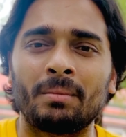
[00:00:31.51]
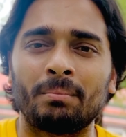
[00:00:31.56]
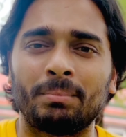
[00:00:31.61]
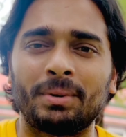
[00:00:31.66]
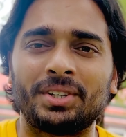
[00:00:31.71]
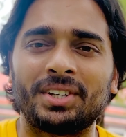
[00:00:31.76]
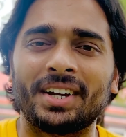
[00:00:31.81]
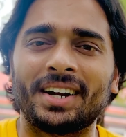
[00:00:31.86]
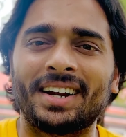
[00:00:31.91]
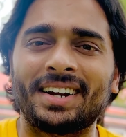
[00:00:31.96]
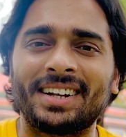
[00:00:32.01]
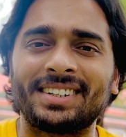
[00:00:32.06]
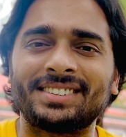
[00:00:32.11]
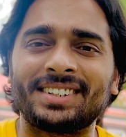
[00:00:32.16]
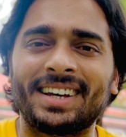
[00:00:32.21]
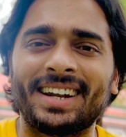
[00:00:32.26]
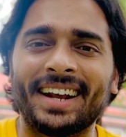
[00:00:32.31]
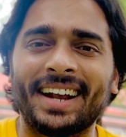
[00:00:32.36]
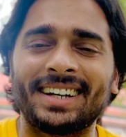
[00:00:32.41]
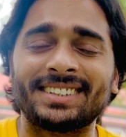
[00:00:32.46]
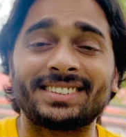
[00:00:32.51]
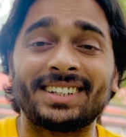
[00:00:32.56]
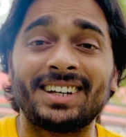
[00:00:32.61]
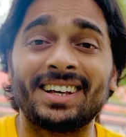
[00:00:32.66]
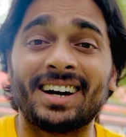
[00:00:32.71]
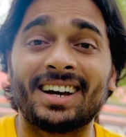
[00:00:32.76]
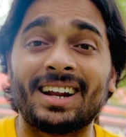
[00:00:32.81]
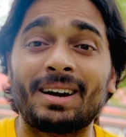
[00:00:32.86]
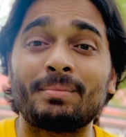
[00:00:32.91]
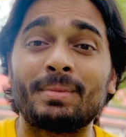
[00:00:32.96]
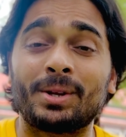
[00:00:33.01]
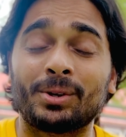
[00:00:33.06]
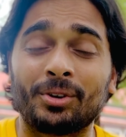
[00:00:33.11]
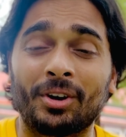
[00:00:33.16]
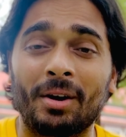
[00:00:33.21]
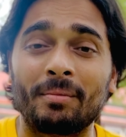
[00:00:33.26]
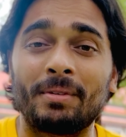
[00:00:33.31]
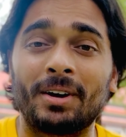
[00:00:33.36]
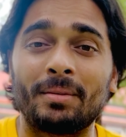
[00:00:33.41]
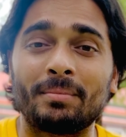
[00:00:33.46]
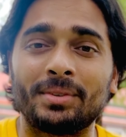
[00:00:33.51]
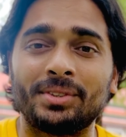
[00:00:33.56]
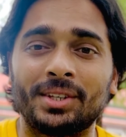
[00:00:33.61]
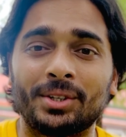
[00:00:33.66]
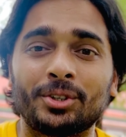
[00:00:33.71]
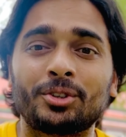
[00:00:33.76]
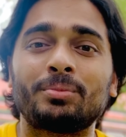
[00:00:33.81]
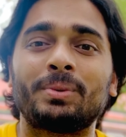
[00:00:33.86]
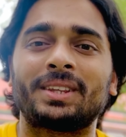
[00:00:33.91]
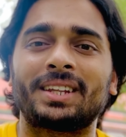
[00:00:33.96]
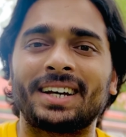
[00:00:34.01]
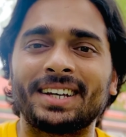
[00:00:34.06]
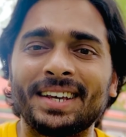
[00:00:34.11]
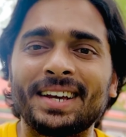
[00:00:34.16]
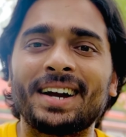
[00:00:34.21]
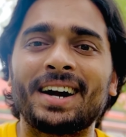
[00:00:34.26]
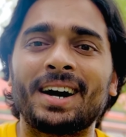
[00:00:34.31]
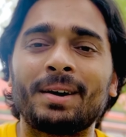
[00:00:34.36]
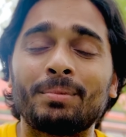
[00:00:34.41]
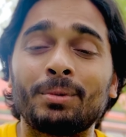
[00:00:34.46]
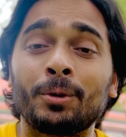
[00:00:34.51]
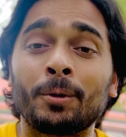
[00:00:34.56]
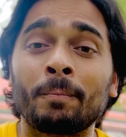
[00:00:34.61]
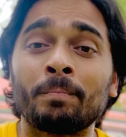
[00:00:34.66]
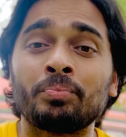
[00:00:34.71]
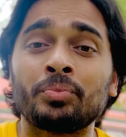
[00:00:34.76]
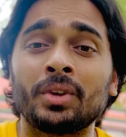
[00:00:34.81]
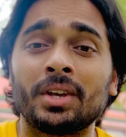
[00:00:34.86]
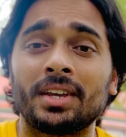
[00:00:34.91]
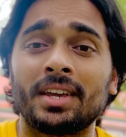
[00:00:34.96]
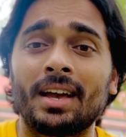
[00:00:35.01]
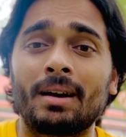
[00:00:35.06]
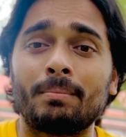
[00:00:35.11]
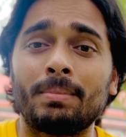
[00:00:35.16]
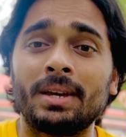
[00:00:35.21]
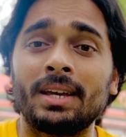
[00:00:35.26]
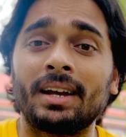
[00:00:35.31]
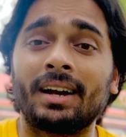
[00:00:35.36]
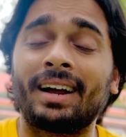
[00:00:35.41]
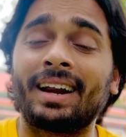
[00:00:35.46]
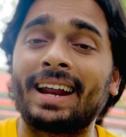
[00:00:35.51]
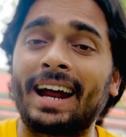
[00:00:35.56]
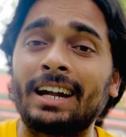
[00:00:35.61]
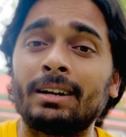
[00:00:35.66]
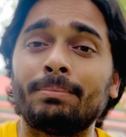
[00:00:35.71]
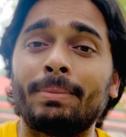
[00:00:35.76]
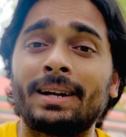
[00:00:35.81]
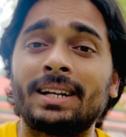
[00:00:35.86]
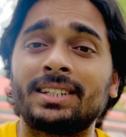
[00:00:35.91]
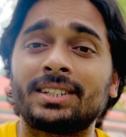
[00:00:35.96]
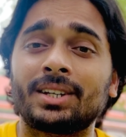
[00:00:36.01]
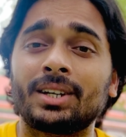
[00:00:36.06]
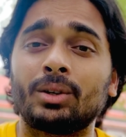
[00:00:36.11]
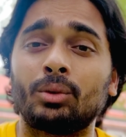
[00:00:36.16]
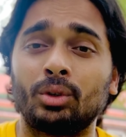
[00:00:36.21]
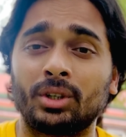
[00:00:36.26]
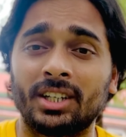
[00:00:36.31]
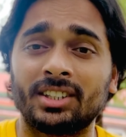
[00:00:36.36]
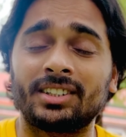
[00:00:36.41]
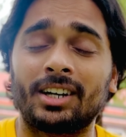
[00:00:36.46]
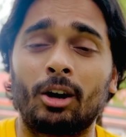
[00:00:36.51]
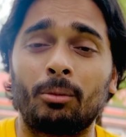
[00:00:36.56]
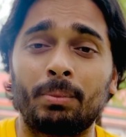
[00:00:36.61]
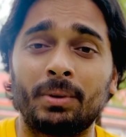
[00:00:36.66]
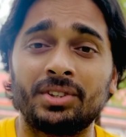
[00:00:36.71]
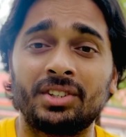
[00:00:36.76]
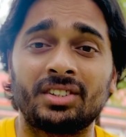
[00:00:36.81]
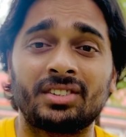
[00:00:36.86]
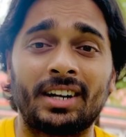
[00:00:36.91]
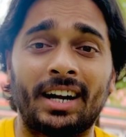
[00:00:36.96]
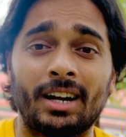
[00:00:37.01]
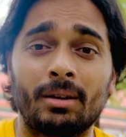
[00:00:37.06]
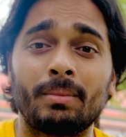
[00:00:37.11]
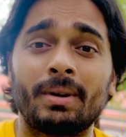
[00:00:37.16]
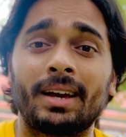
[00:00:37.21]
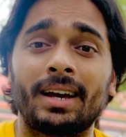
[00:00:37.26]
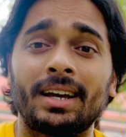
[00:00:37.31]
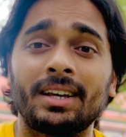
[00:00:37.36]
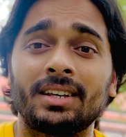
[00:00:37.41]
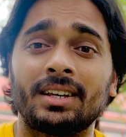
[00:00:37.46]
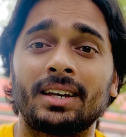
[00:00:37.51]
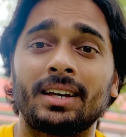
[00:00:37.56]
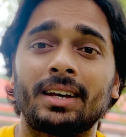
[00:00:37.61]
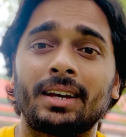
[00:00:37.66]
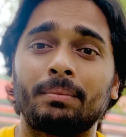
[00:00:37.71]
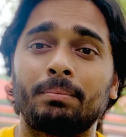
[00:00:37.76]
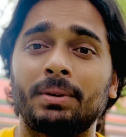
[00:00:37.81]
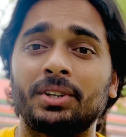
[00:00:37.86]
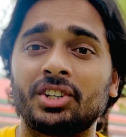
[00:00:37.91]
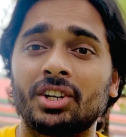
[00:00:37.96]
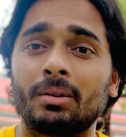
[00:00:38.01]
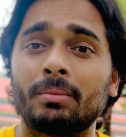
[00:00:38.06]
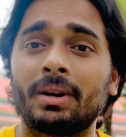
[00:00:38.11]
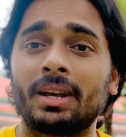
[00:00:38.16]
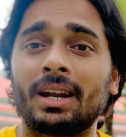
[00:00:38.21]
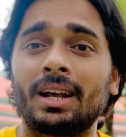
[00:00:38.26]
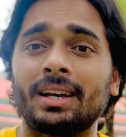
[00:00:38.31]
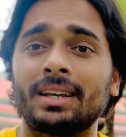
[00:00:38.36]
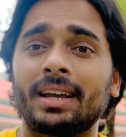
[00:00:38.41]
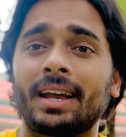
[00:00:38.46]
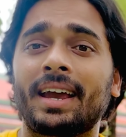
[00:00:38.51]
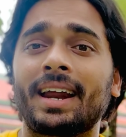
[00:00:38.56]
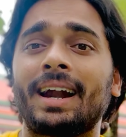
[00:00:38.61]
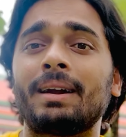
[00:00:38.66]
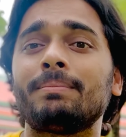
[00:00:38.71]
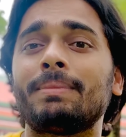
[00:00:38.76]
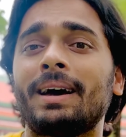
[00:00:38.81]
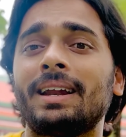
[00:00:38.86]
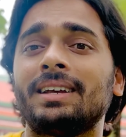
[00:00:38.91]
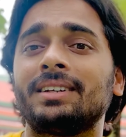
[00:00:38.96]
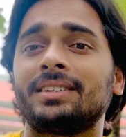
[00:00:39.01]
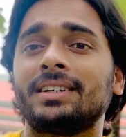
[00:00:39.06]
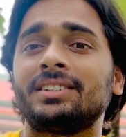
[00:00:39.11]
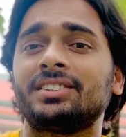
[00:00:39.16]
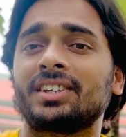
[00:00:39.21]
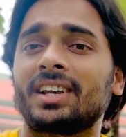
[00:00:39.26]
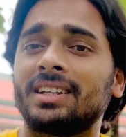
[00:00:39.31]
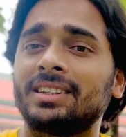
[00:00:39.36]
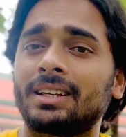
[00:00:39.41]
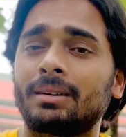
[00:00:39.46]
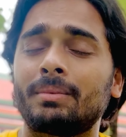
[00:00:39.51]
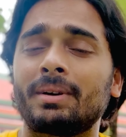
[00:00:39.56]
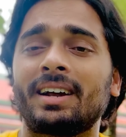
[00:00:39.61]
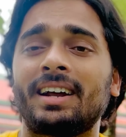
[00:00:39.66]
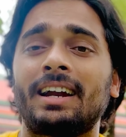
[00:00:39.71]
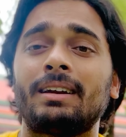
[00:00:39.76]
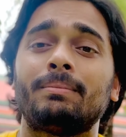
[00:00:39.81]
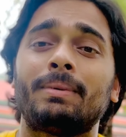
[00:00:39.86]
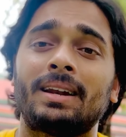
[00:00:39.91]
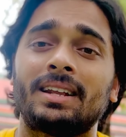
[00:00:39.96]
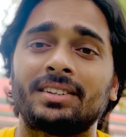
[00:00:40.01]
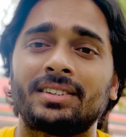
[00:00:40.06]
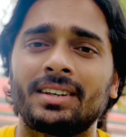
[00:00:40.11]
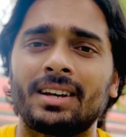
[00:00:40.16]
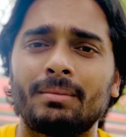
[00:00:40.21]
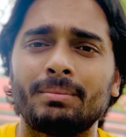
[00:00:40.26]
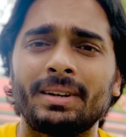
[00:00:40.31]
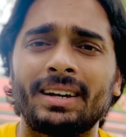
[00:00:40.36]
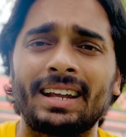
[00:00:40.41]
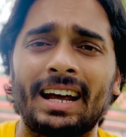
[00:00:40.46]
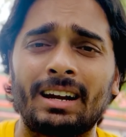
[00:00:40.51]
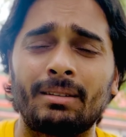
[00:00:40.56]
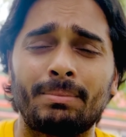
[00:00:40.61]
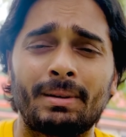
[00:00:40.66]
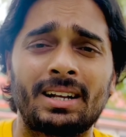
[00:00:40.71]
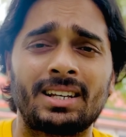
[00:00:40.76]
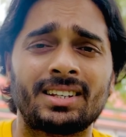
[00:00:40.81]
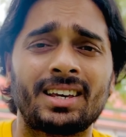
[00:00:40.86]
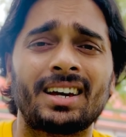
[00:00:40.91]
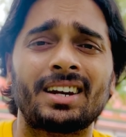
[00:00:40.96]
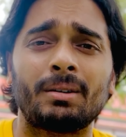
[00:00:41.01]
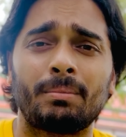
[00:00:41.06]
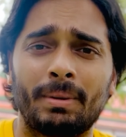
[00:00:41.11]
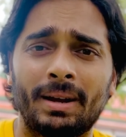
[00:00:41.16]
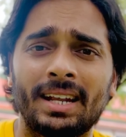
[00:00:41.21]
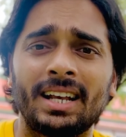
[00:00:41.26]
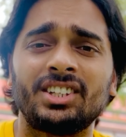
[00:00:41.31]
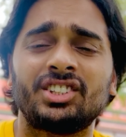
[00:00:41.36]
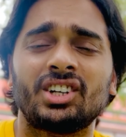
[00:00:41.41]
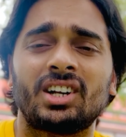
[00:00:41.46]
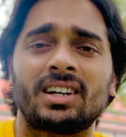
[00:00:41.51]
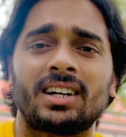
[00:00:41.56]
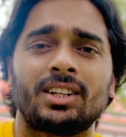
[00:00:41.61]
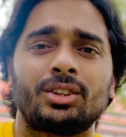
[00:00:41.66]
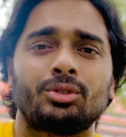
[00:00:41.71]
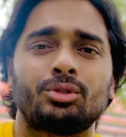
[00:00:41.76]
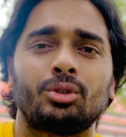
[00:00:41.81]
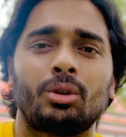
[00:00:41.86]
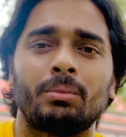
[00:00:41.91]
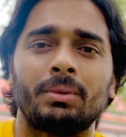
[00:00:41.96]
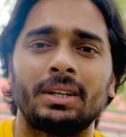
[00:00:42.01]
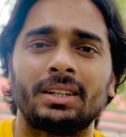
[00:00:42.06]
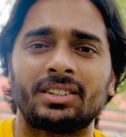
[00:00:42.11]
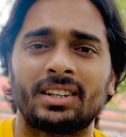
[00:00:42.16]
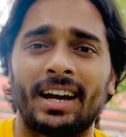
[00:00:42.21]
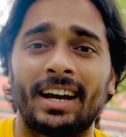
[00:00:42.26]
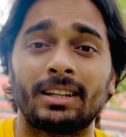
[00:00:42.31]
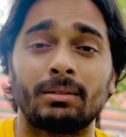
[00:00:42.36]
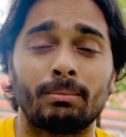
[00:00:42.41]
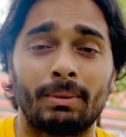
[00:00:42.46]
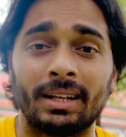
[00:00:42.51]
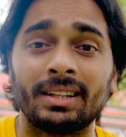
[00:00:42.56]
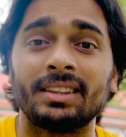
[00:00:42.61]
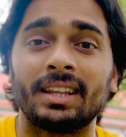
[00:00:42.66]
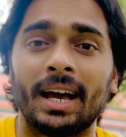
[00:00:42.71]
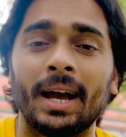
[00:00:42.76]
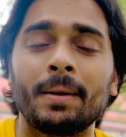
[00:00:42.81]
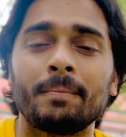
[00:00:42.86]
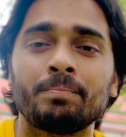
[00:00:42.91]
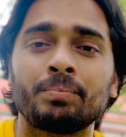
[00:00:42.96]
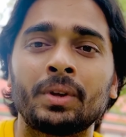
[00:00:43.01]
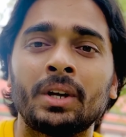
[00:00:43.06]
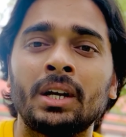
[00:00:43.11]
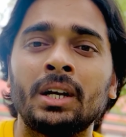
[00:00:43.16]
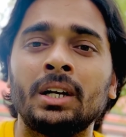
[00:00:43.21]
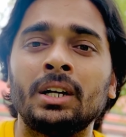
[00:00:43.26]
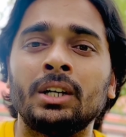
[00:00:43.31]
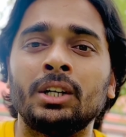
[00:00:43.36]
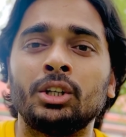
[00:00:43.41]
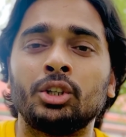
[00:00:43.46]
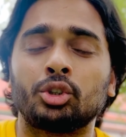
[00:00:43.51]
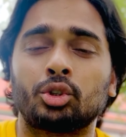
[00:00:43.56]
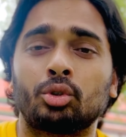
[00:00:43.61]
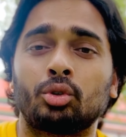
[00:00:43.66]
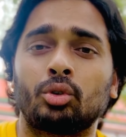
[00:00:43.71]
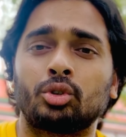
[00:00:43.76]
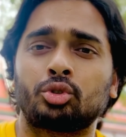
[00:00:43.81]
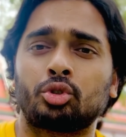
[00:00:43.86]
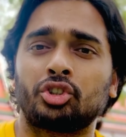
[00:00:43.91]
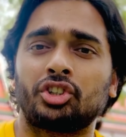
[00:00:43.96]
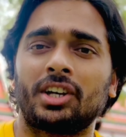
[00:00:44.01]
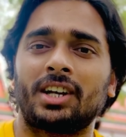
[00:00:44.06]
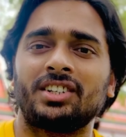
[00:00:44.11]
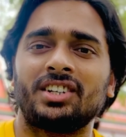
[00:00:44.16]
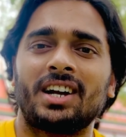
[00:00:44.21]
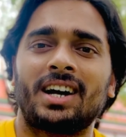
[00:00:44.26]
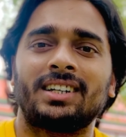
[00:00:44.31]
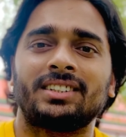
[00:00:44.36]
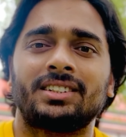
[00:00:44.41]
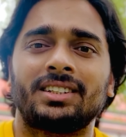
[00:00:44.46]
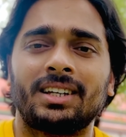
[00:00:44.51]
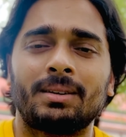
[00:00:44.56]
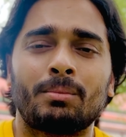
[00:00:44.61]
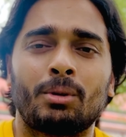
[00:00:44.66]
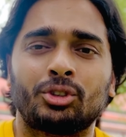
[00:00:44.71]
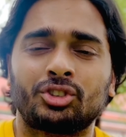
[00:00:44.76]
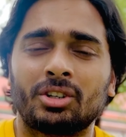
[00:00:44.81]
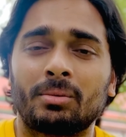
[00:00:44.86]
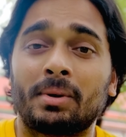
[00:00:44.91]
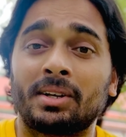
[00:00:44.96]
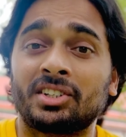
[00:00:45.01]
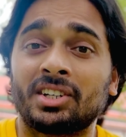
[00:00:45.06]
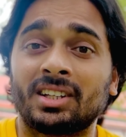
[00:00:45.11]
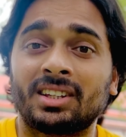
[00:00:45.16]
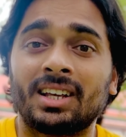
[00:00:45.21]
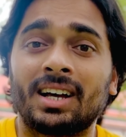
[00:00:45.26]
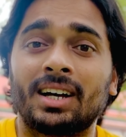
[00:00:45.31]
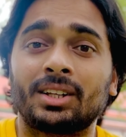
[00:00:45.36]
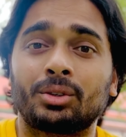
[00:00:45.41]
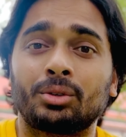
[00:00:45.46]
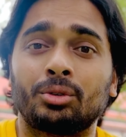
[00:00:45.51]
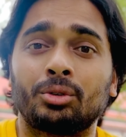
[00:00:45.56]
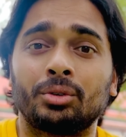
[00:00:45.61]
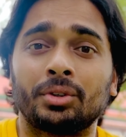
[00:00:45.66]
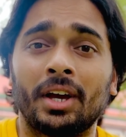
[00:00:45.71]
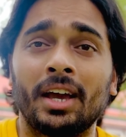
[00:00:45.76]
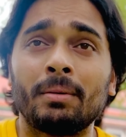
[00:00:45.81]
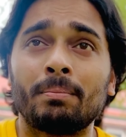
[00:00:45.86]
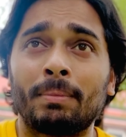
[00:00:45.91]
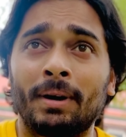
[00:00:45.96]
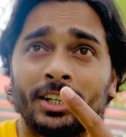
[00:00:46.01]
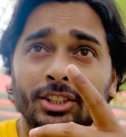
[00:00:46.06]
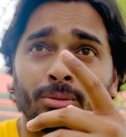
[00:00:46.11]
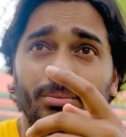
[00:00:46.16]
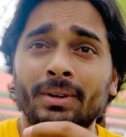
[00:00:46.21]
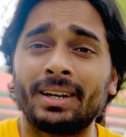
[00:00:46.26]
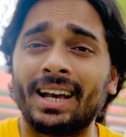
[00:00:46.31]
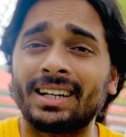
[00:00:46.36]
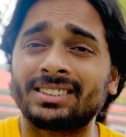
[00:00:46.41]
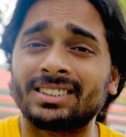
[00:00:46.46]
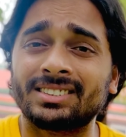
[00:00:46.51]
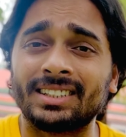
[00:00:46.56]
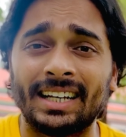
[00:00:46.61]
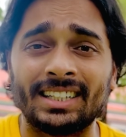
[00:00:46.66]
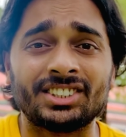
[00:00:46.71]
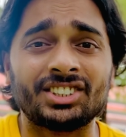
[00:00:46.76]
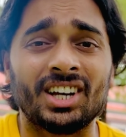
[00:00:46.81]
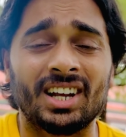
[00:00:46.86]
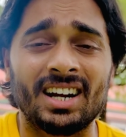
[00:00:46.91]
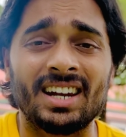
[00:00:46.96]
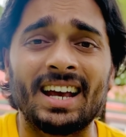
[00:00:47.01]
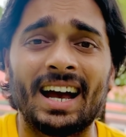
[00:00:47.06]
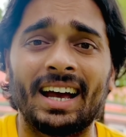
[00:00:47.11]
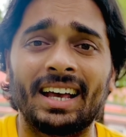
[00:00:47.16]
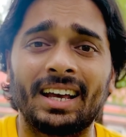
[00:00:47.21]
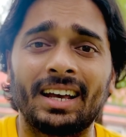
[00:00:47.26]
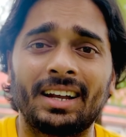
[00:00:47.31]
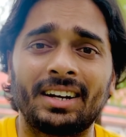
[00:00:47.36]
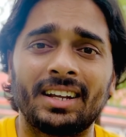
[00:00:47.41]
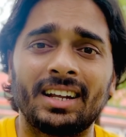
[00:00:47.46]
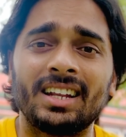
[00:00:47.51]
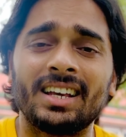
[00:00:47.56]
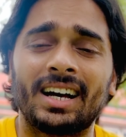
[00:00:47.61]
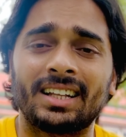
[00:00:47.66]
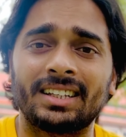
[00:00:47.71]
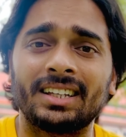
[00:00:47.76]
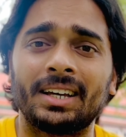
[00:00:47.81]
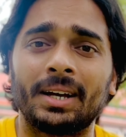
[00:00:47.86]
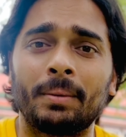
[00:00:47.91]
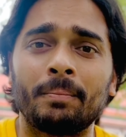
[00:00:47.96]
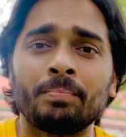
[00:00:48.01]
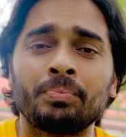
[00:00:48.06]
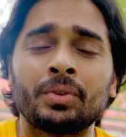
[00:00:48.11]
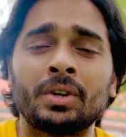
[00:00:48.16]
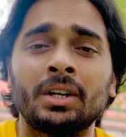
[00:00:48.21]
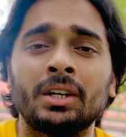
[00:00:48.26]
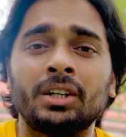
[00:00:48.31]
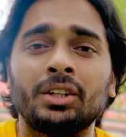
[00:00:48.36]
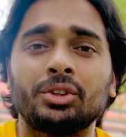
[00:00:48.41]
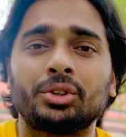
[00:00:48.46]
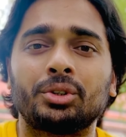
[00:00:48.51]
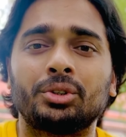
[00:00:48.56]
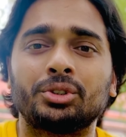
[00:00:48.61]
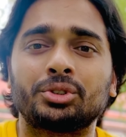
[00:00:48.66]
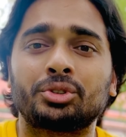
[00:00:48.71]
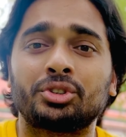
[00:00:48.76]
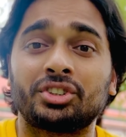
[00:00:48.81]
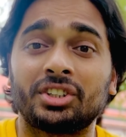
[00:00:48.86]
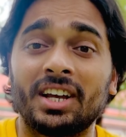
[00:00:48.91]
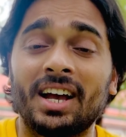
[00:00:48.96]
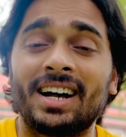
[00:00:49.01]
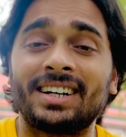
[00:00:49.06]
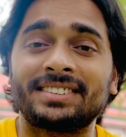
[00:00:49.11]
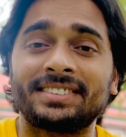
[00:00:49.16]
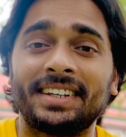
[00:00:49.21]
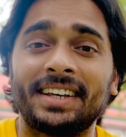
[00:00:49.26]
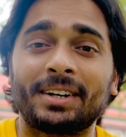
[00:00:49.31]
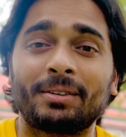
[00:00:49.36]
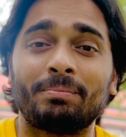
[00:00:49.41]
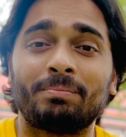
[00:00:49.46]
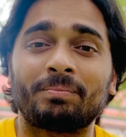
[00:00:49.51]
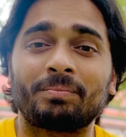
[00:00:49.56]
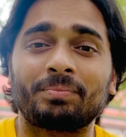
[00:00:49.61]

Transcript: पीछे का नज़ारा कैसा लग रहा है मेरे को कमेंट में ज़रूर बताइएगा आप लोग ये अभी ग्रैंड पैलेस के उल्टे ऑपोजिट साइड में है ये पीछे में ना ये ग्रैंड पैलेस है इसके अंदर में ग्रैंड पैलेस है अभी ग्रैंड पैलेस का रिपेयरिंग चल रहा है तो अभी शायद बंद है तो सोचे यहाँ से मौसम अच्छा था तो यहीं पास में एक्सरसाइज करने आए डेली आते हैं हम तो सोचे यहाँ से एक